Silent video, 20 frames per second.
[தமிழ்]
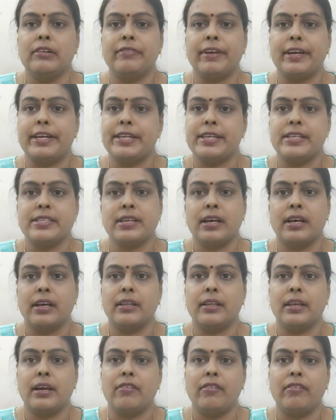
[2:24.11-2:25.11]
ஃபைவ் இயர்ஸ்
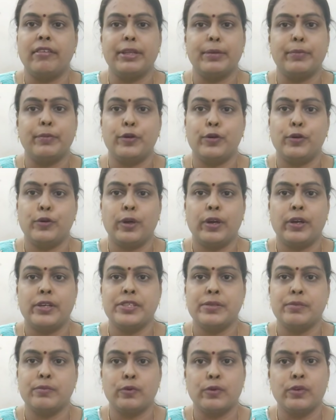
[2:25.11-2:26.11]
ஆகுது அவள் வந்து இப்போ யூகேஜி